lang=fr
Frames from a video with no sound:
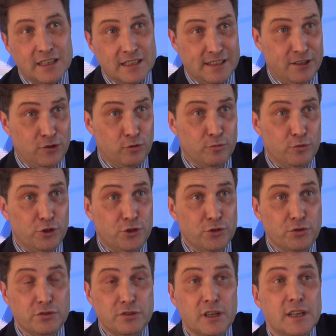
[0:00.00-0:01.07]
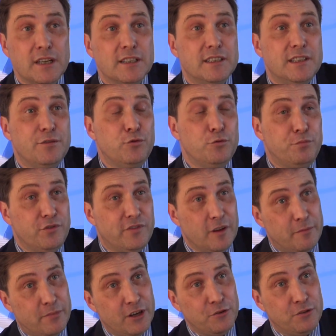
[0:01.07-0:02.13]
un certain nombre de choses, si vous ne
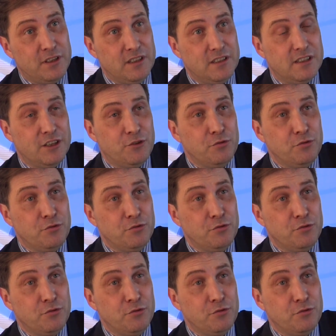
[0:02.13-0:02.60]
pouvez pas utiliser